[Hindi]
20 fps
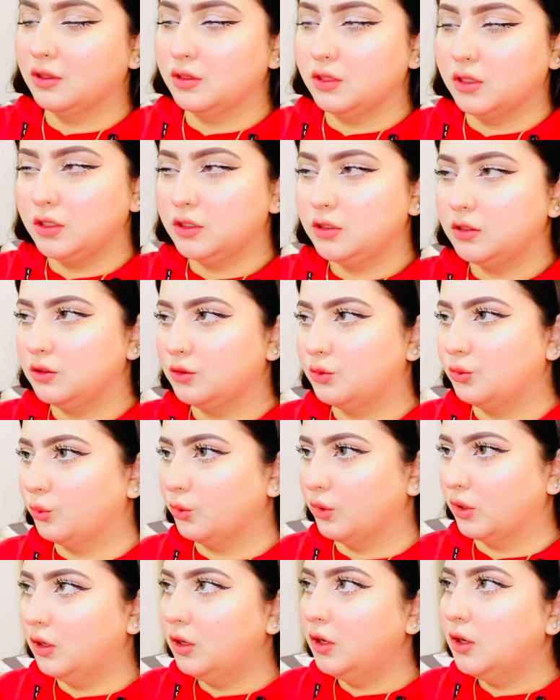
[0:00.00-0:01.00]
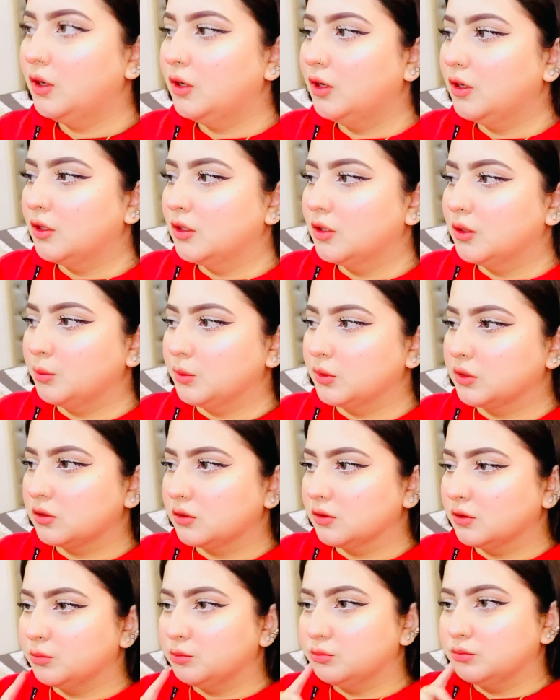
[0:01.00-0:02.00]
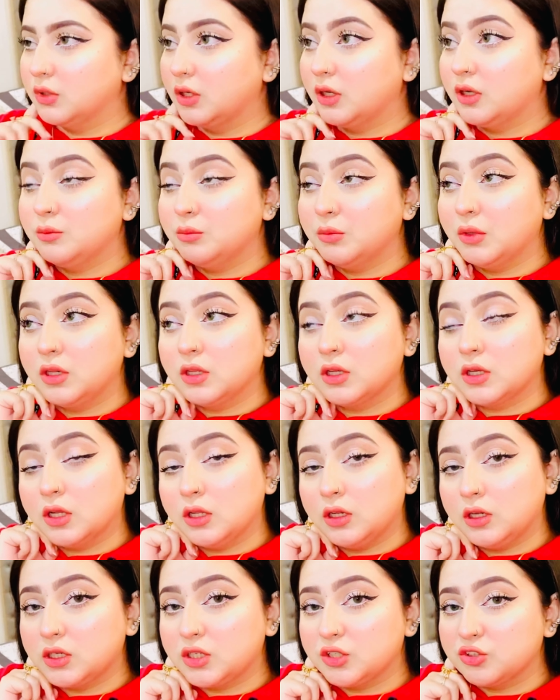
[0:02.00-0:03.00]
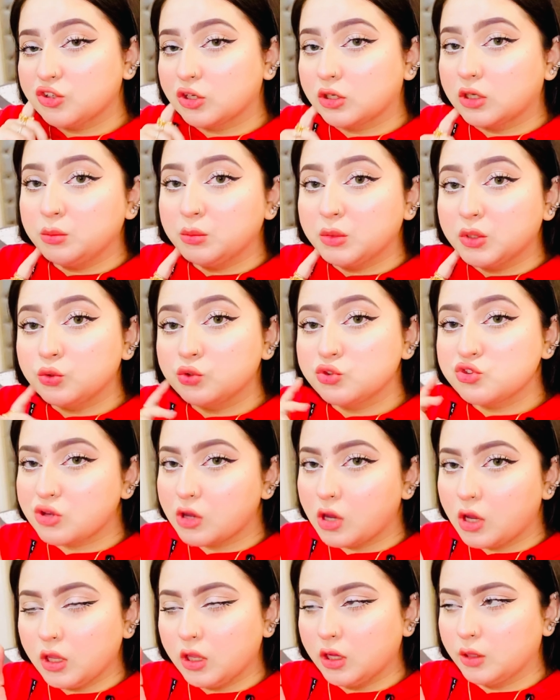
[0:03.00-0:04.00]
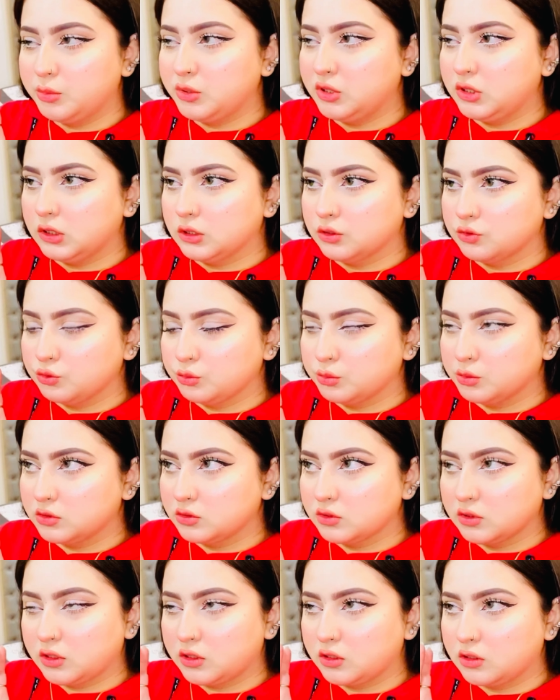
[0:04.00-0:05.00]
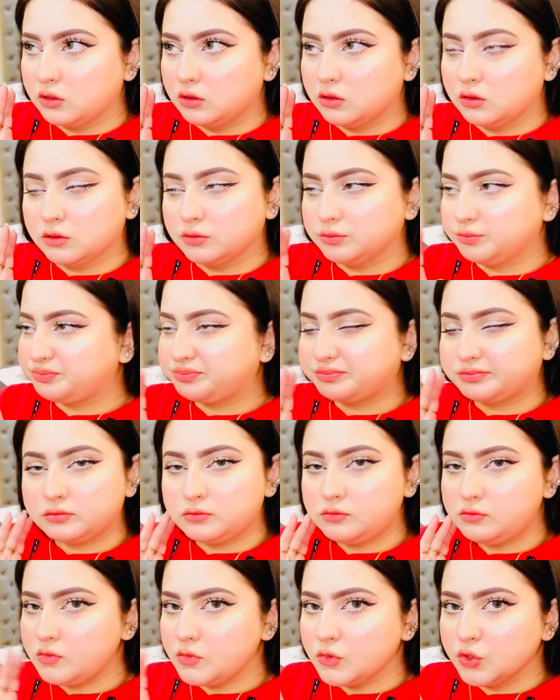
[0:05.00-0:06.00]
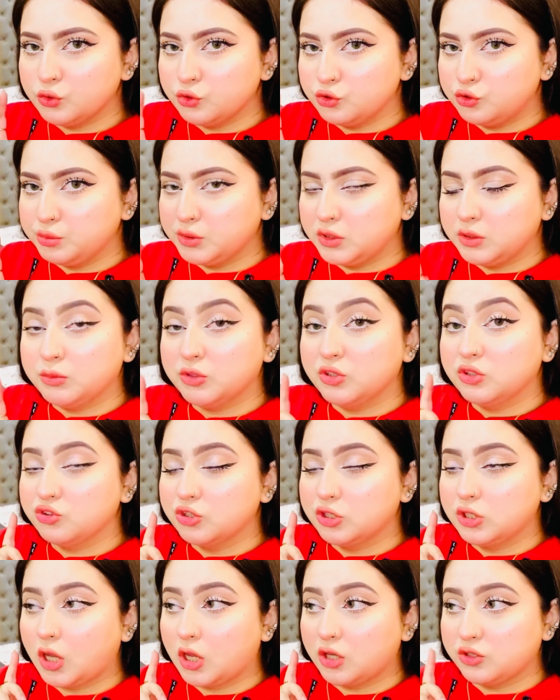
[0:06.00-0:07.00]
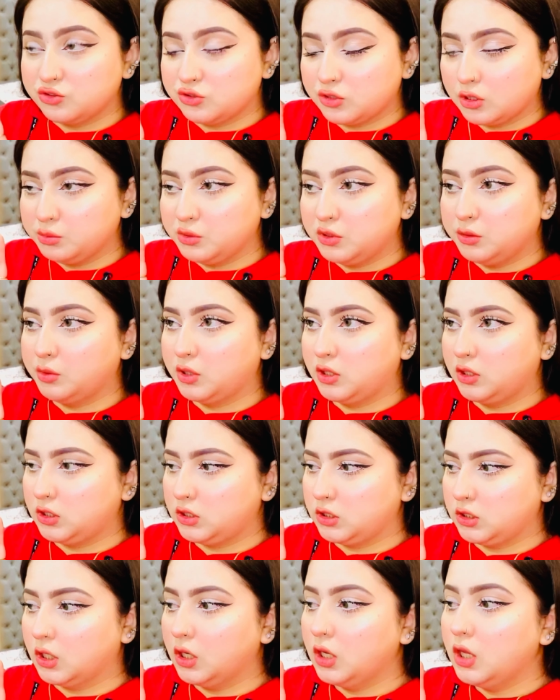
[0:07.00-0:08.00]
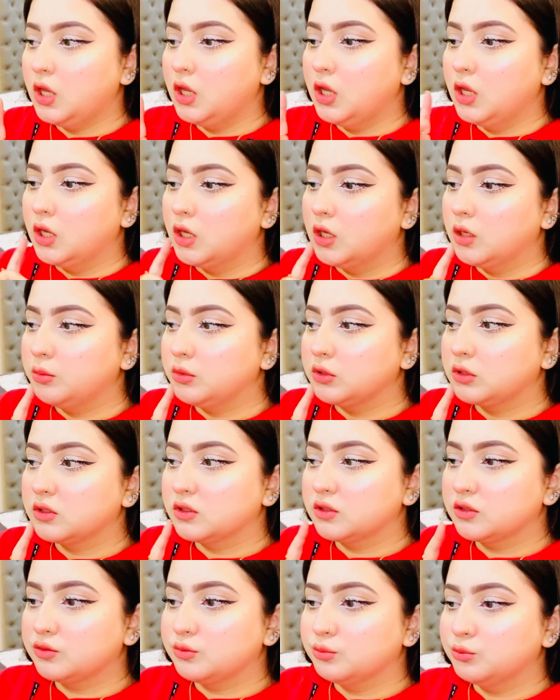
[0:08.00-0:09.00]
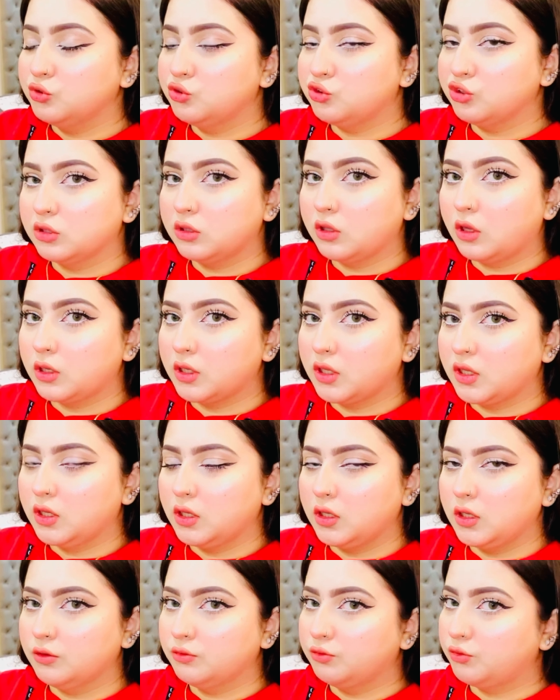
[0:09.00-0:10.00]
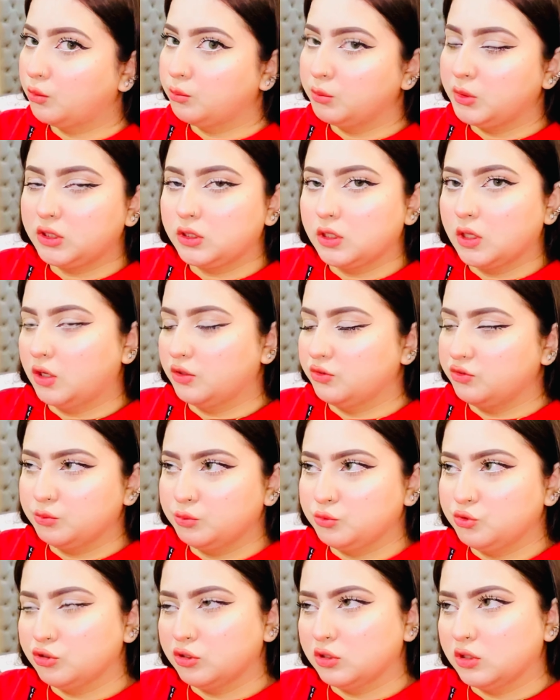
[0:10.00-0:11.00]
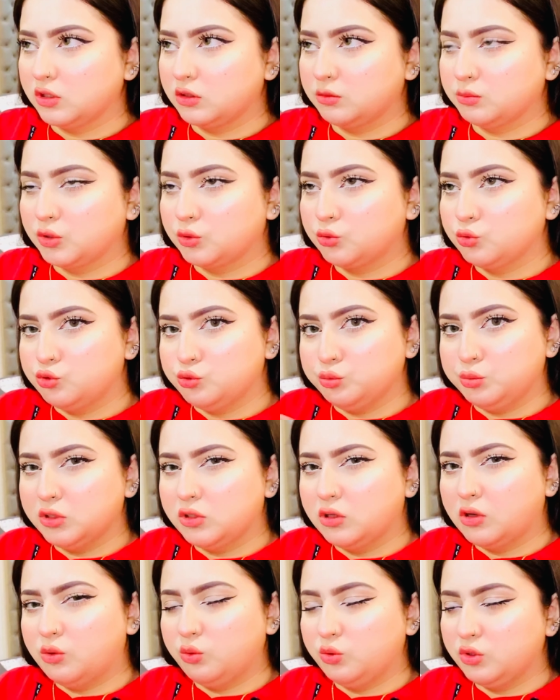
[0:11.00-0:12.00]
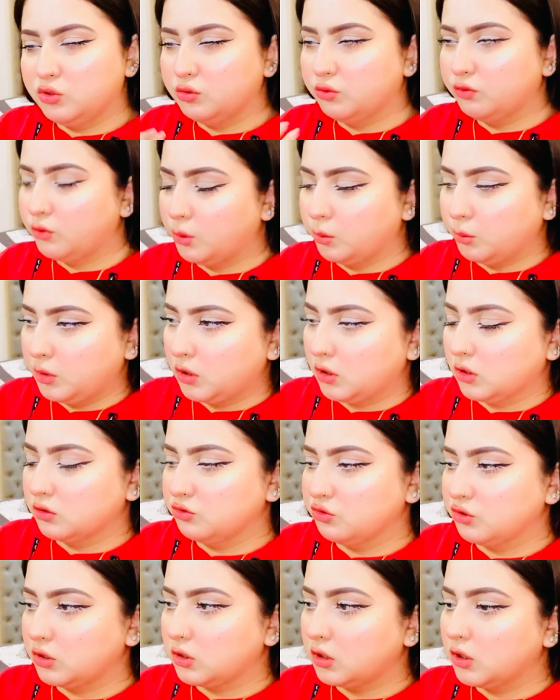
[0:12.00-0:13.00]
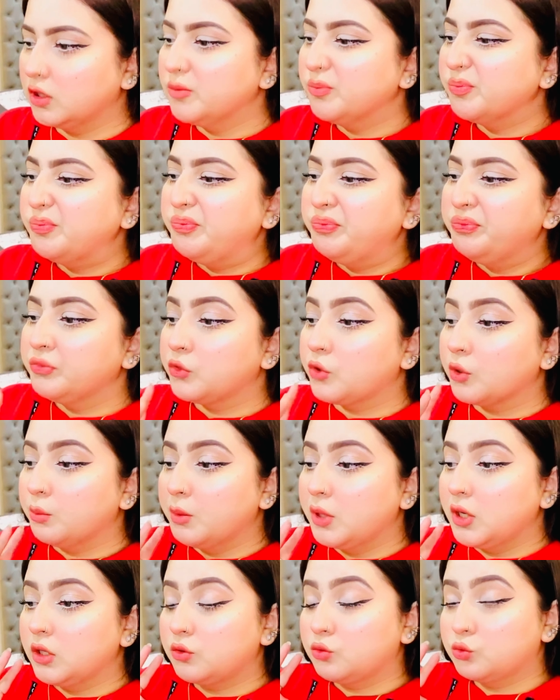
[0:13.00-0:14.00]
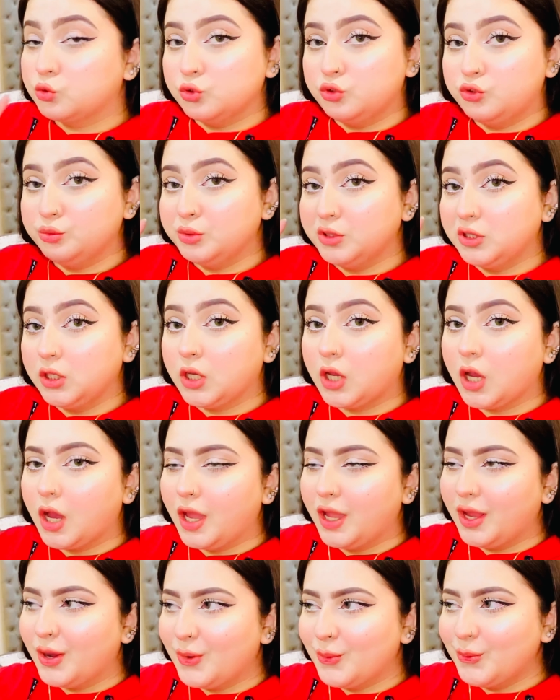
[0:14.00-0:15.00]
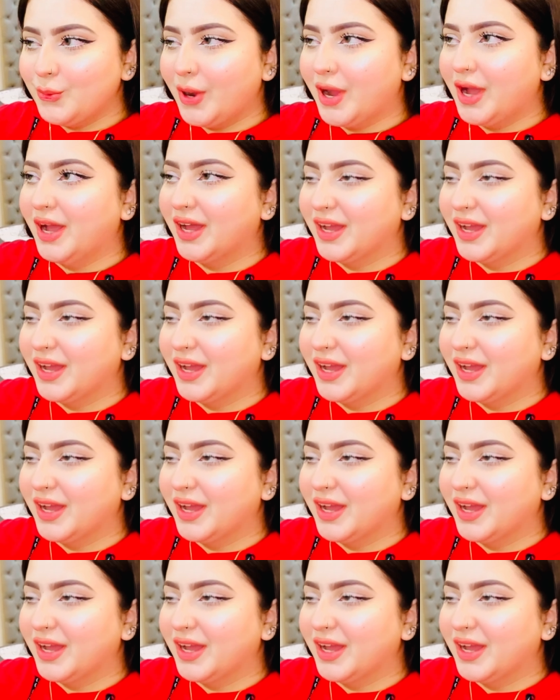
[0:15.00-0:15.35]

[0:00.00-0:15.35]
नहीं ठीक हो रहा मतलब एंड मैंने गले के चक्कर में कुछ खाया भी नहीं है सुबह से लाइक like, कुछ भी नहीं मैंने नाश्ता भी नहीं मैंने किया बिकॉज़ मुझे था कि वॉमिट ना आ जाए मुझे लाइक मैं कुछ भी खाऊंगी तो वॉमिट आ जाएगी तो मैंने कुछ भी नहीं खाया हुआ